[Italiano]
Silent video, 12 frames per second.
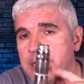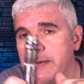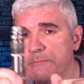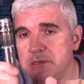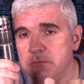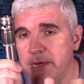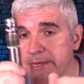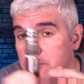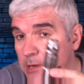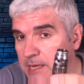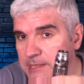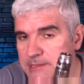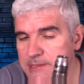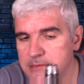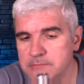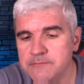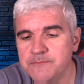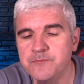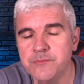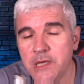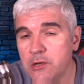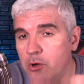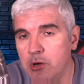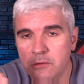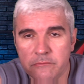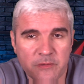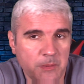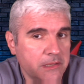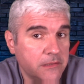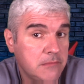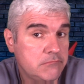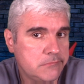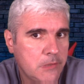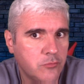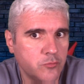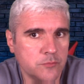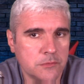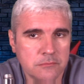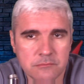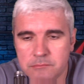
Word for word: Cap di Michael Ice e coil ovviamente da tubo.